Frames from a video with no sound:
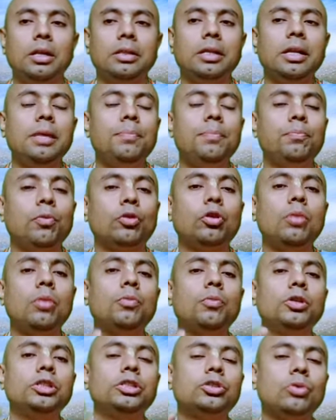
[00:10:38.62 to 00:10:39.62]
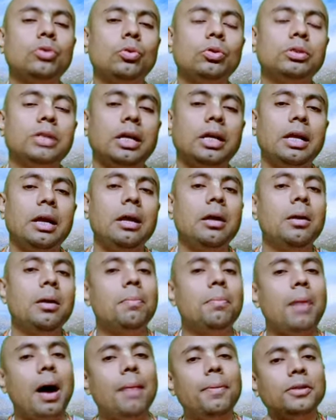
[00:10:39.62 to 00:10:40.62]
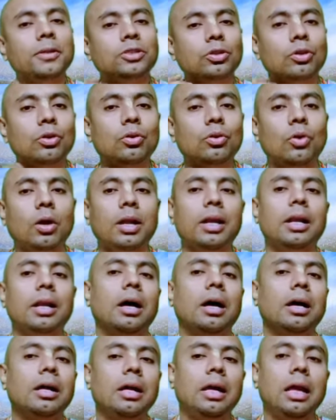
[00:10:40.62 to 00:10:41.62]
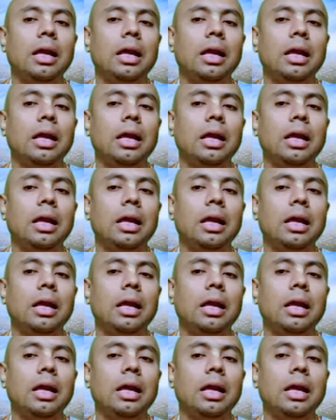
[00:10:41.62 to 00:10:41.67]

তিনি প্রথম বৈশিষ্ট্য অনুসারে পাপ আচরণ করেন না